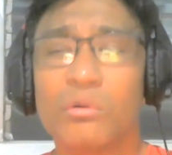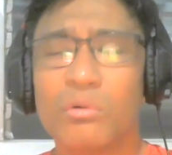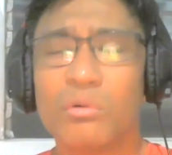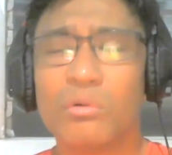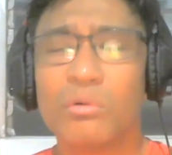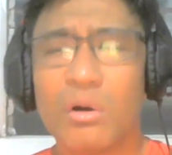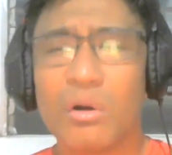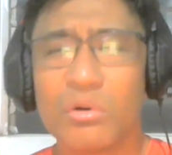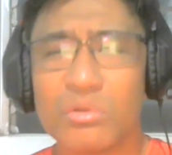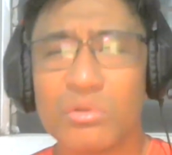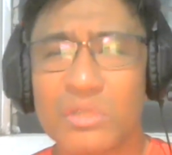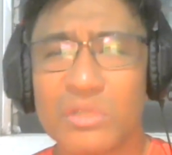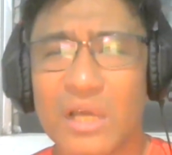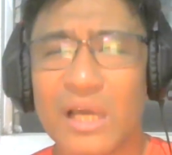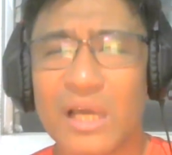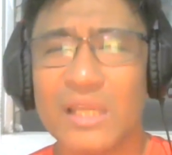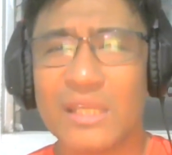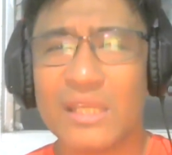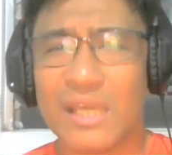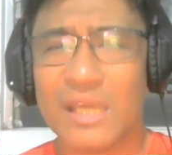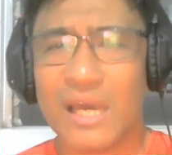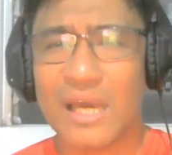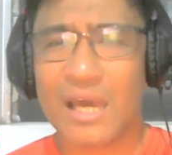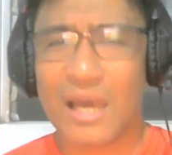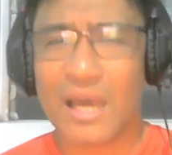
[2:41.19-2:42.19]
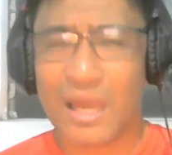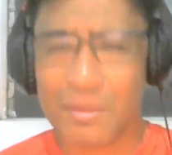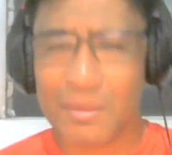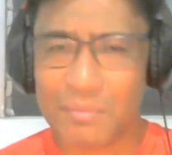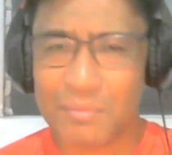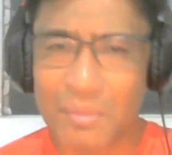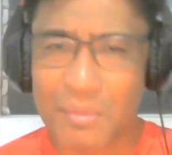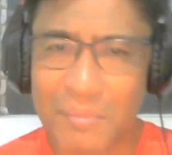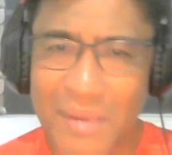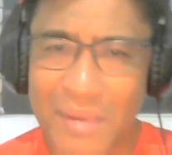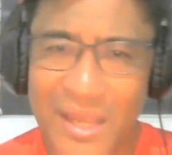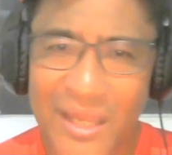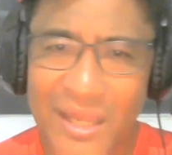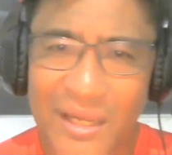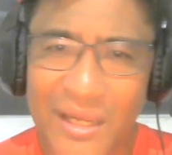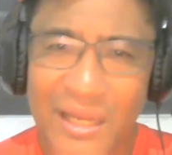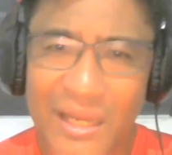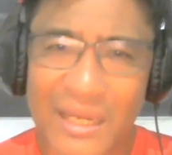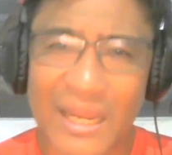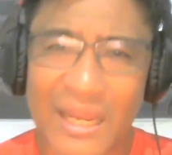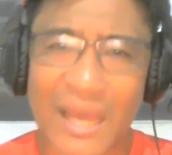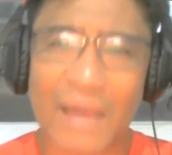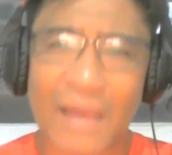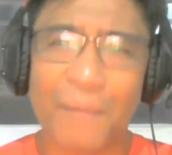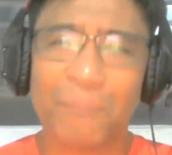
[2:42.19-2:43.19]
Kung ako sa kanya ay
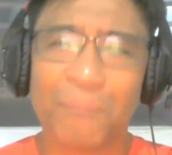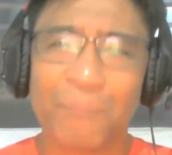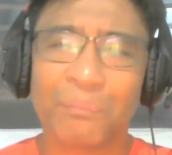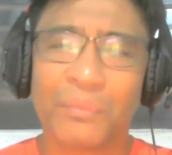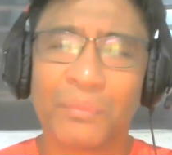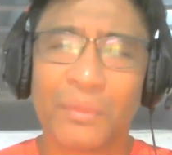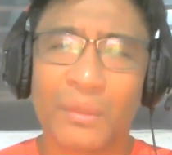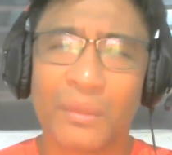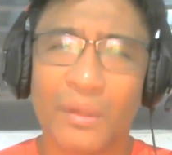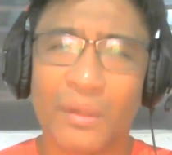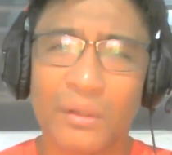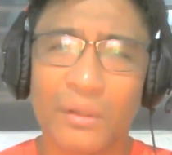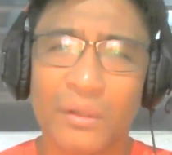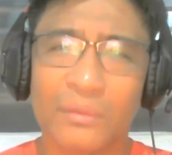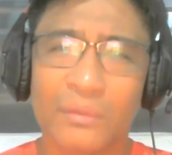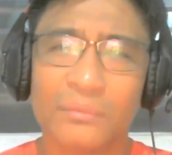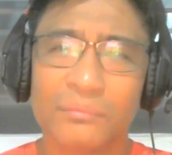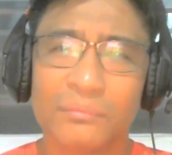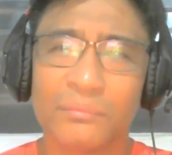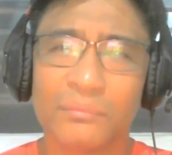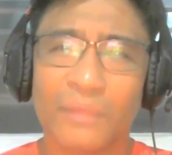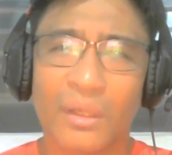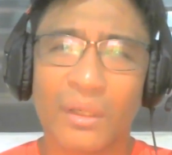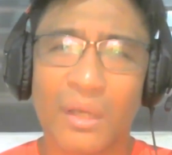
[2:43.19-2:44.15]
mamahinga na, no?